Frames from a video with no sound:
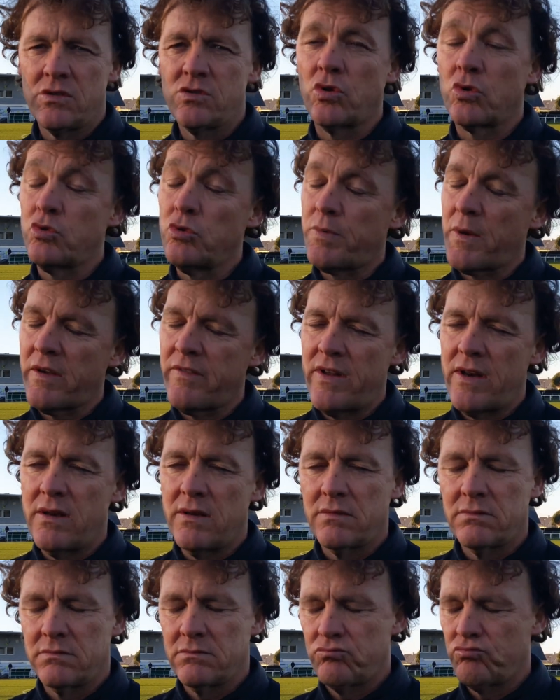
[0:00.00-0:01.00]
Surtout Prével
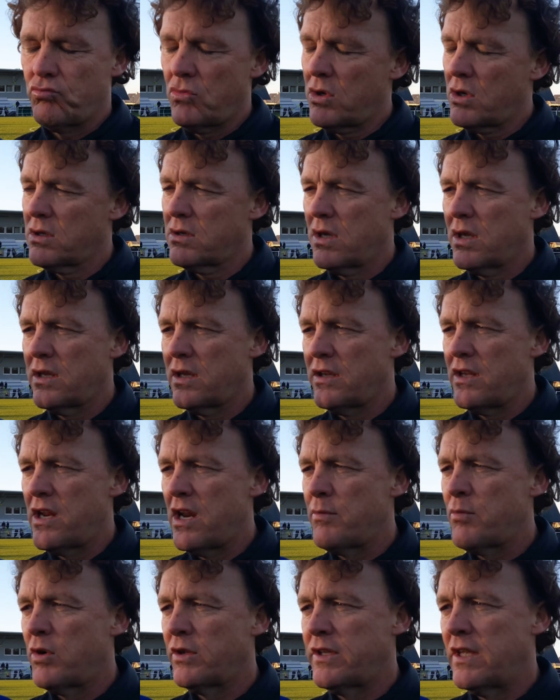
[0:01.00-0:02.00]

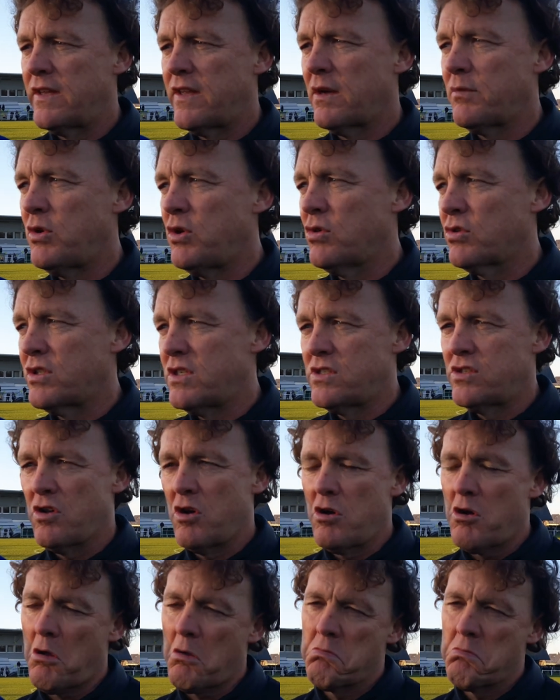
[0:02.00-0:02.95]
déterminant qui sort.